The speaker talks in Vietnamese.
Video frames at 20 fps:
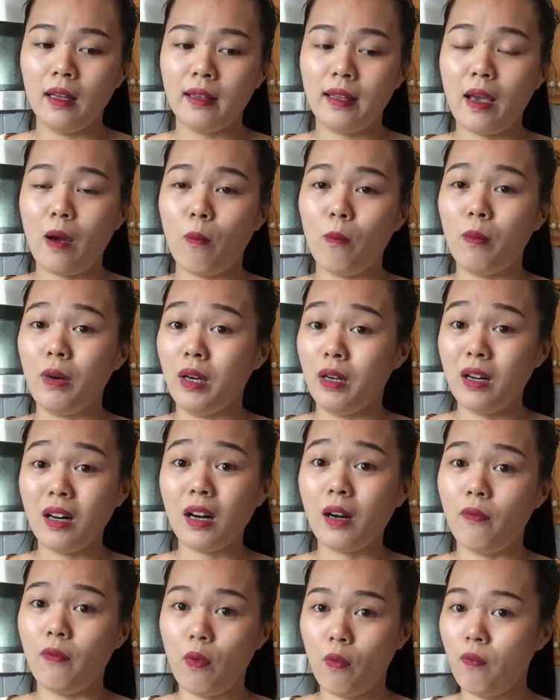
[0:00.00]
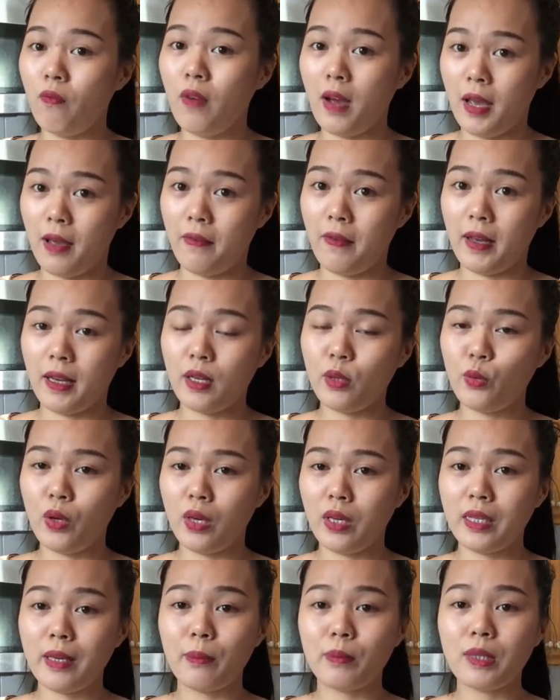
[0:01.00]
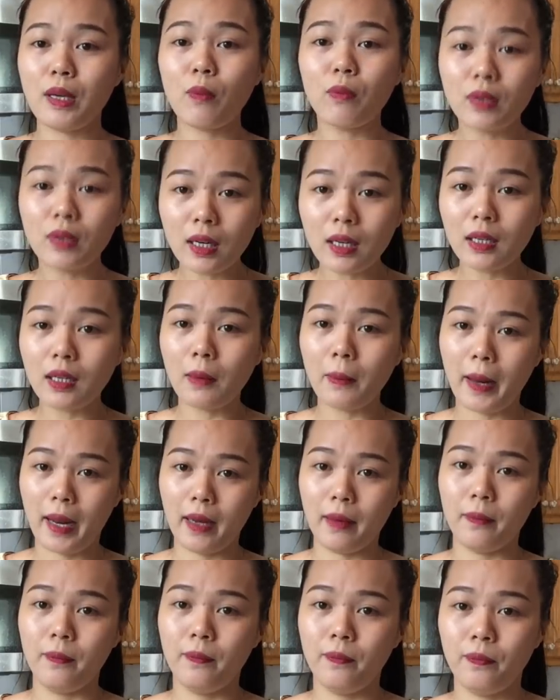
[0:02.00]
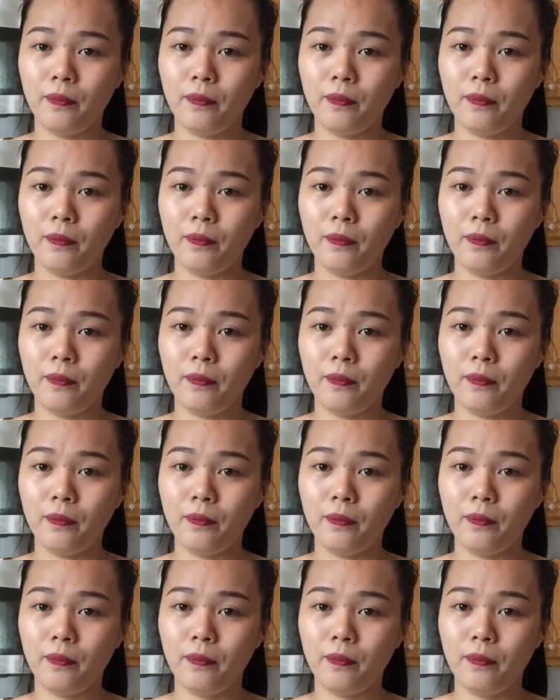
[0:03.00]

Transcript: Chồng mình rất là vụng về về cái chuyện chăm sóc nít các bạn.